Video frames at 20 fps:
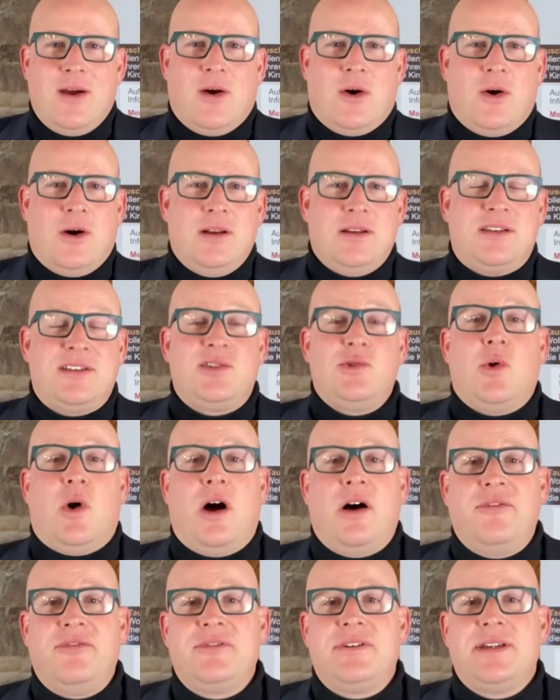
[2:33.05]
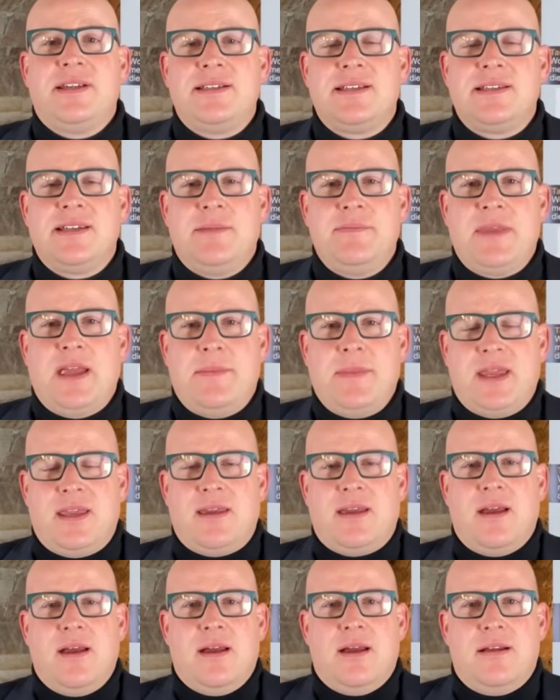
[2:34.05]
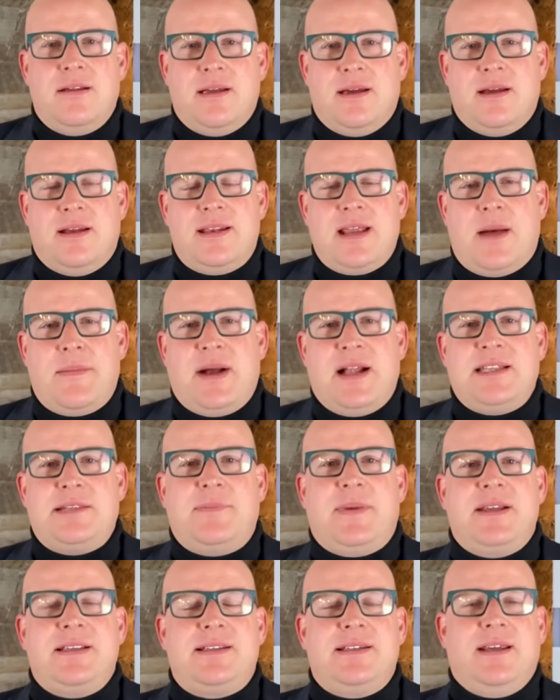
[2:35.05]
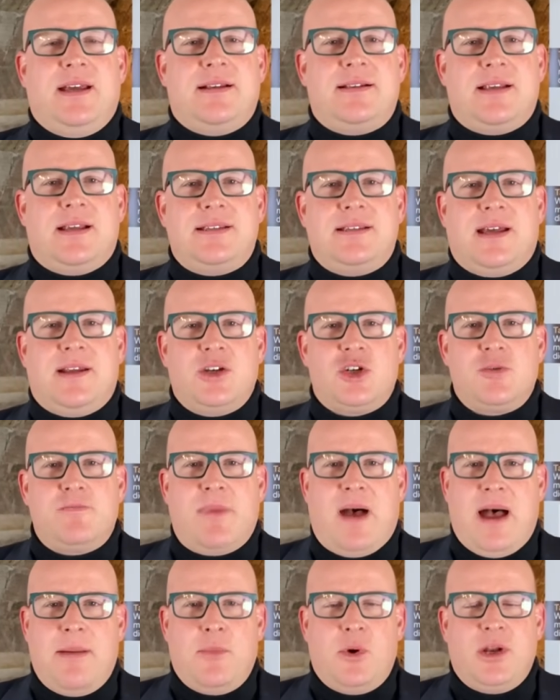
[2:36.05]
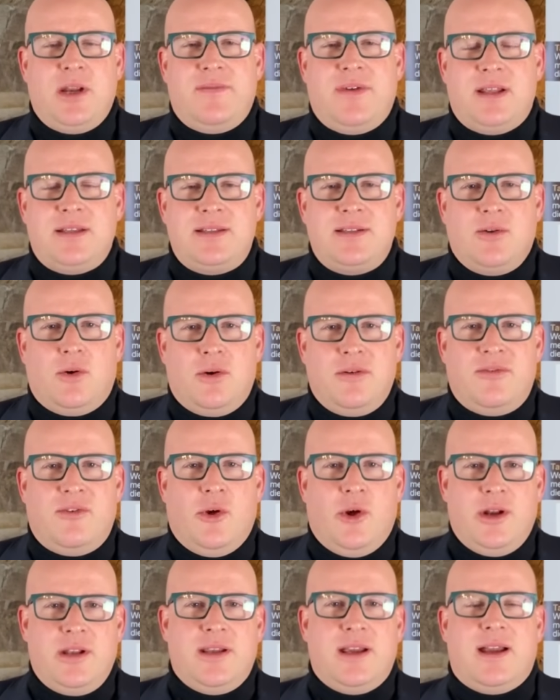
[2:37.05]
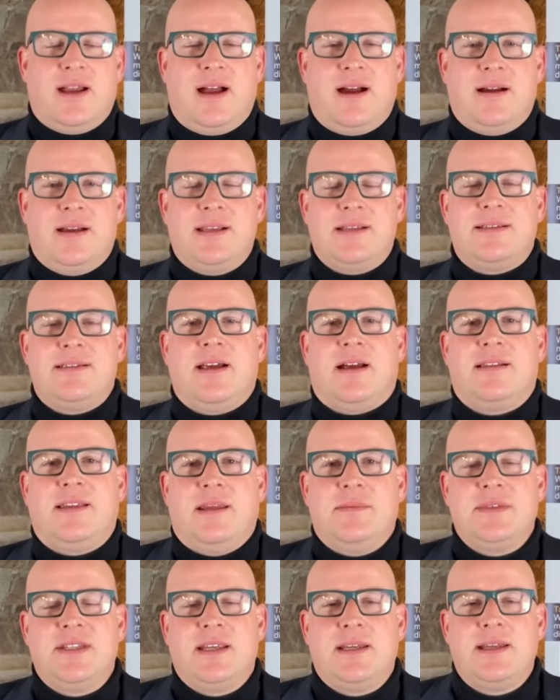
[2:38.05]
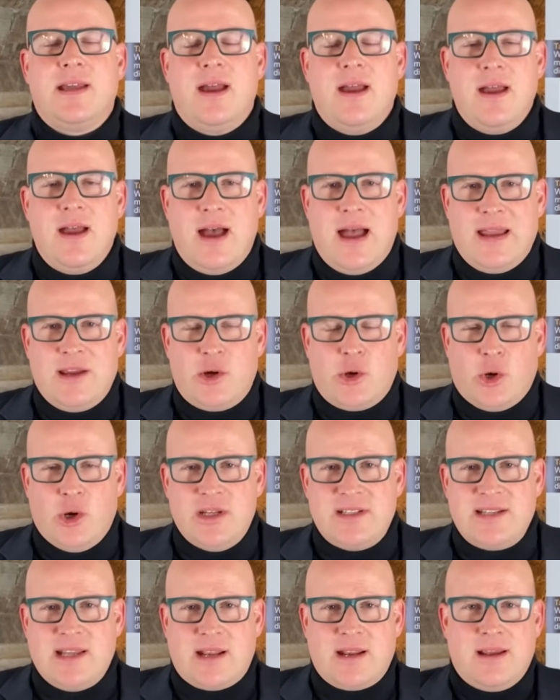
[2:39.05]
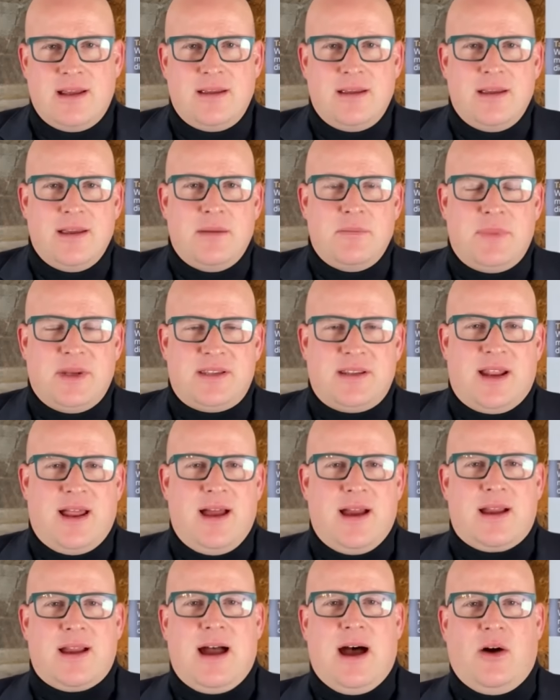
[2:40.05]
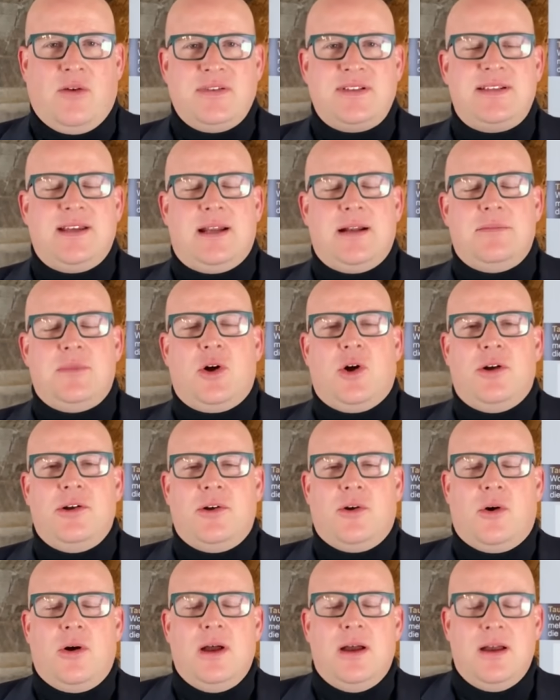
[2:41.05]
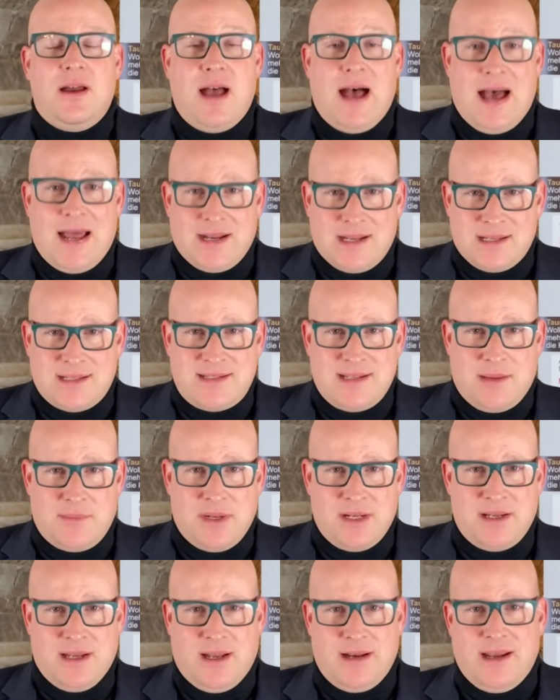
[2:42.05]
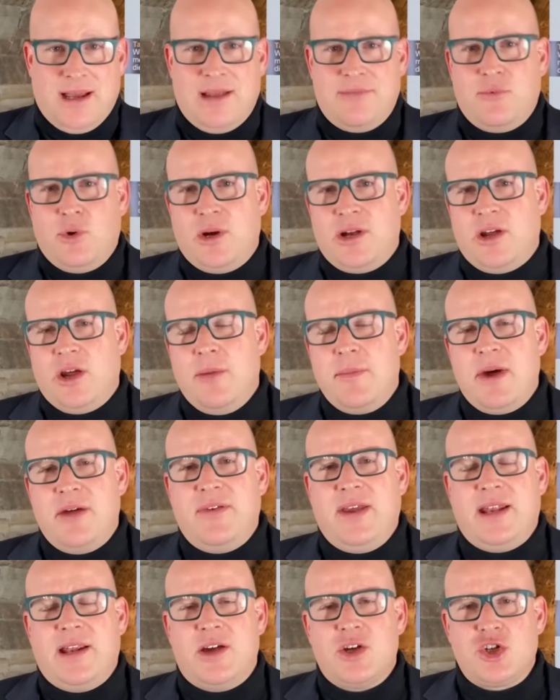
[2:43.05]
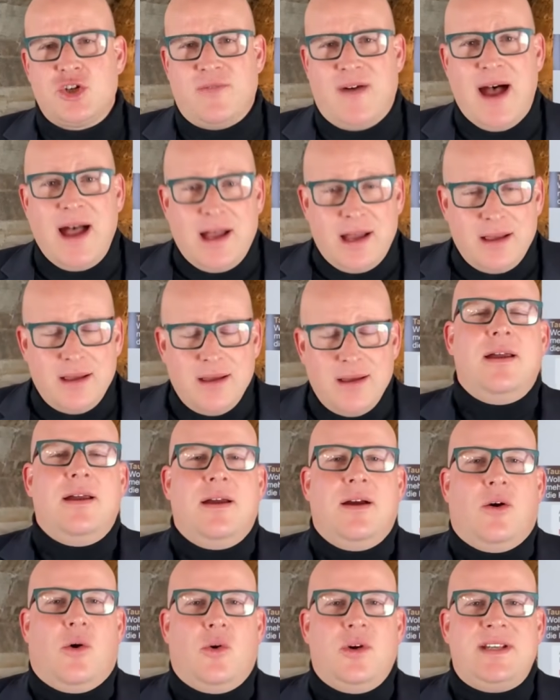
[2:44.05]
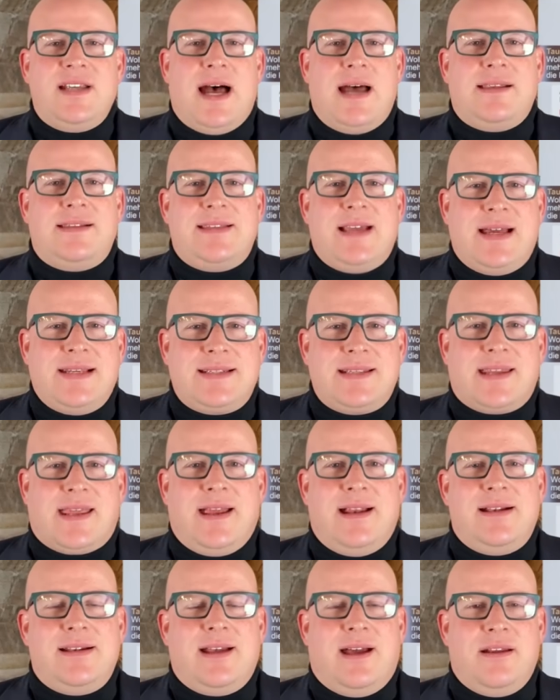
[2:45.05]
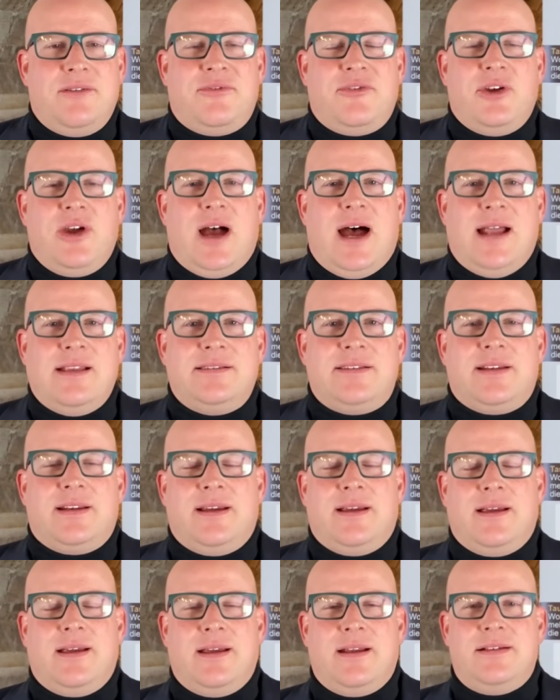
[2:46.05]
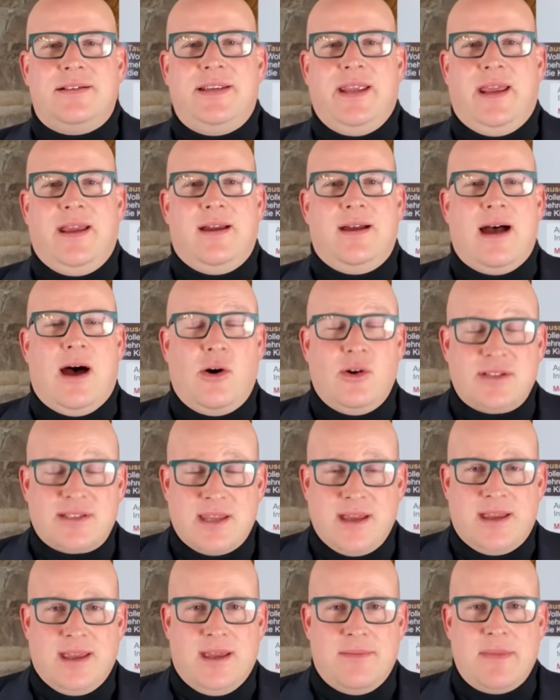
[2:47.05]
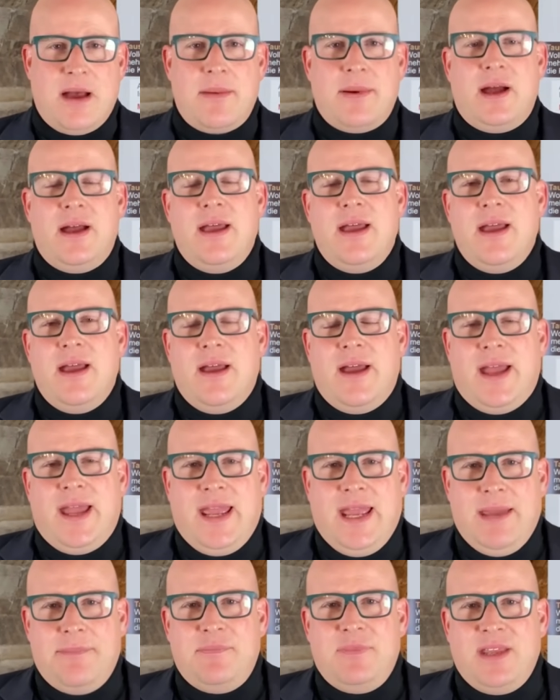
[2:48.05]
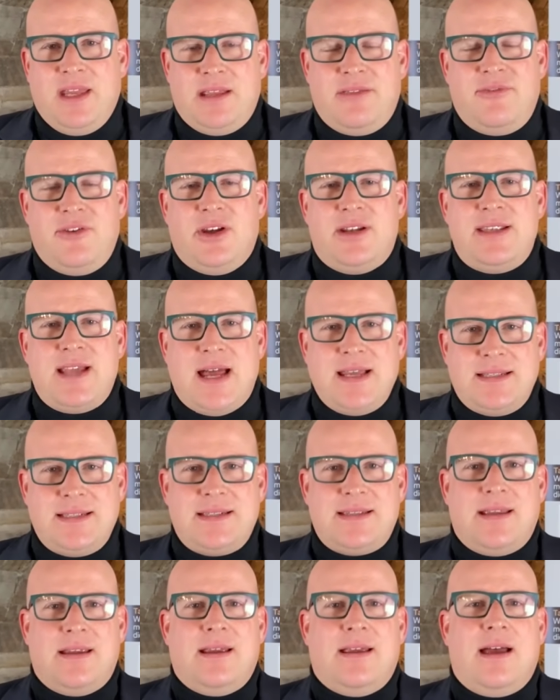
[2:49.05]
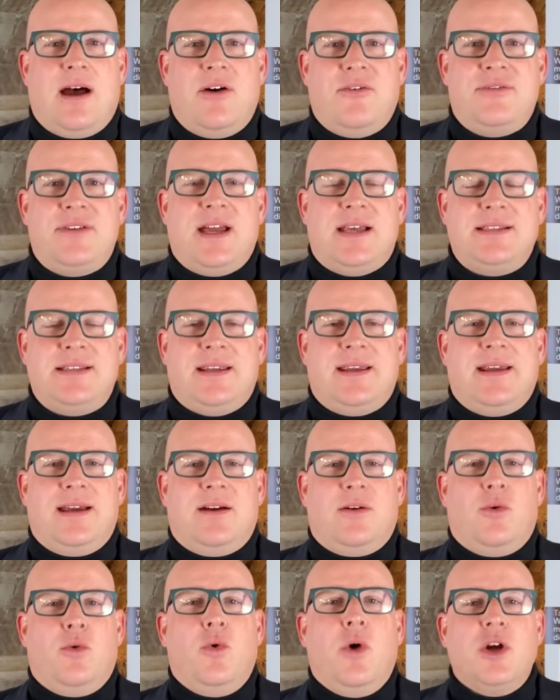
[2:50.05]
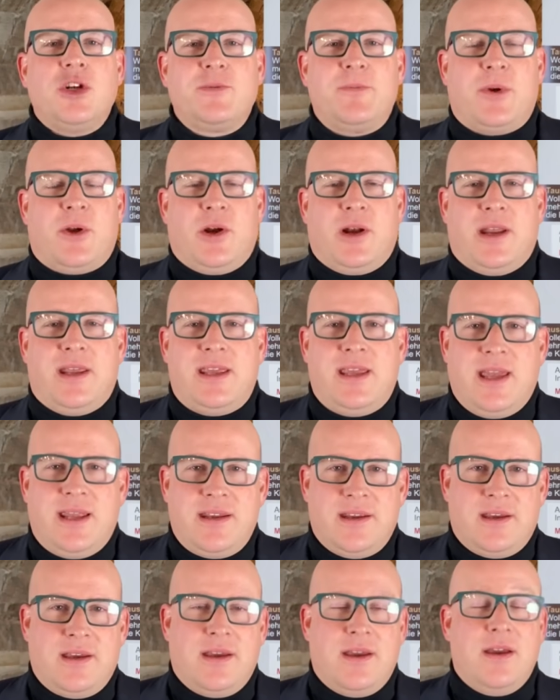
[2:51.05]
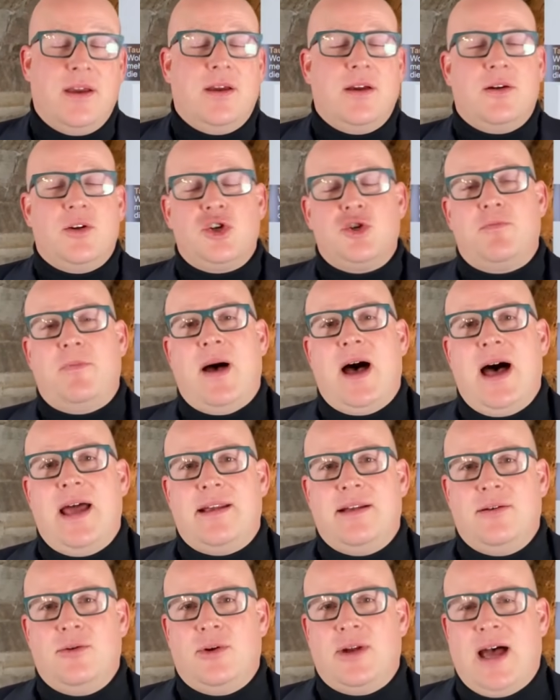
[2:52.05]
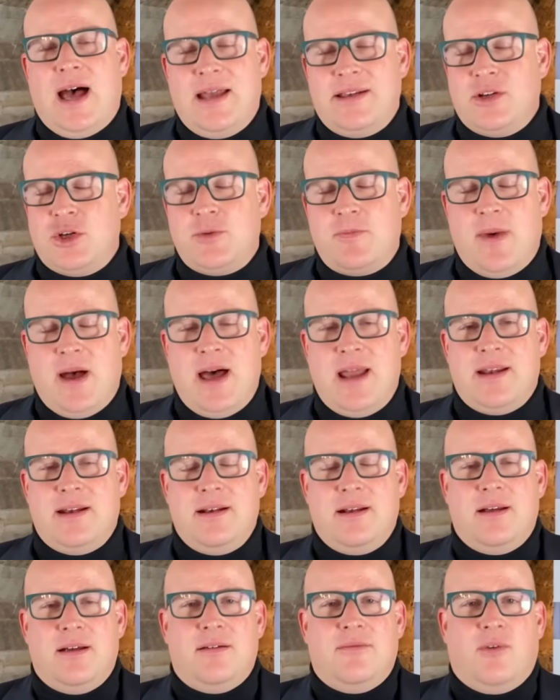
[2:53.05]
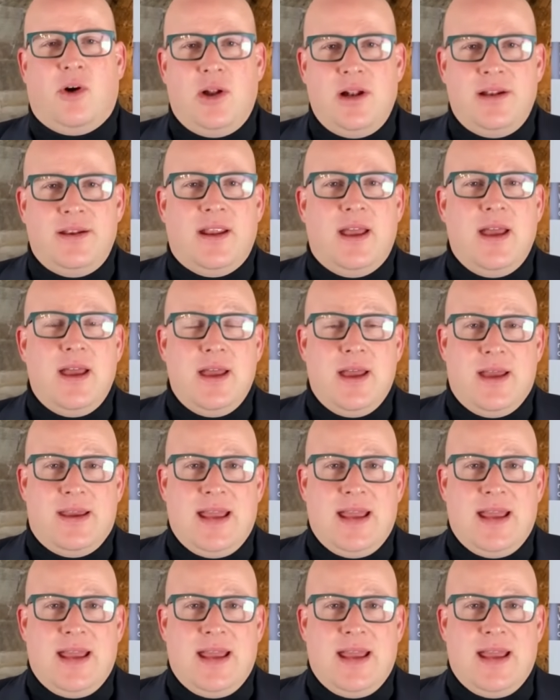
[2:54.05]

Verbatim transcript: Und zu oft ist es ihm nämlich äh, damals passiert, dass seine Sparmotivation flöten gegangen ist, nachdem sich ein größerer Betrag auf seinem Konto angesammelt hat. Er wurde immer wieder schwach und hat das Geld dann für andere Dinge ausgegeben, aber eben nicht für das, auf das er ursprünglich hätte sparen oder hatte sparen wollen.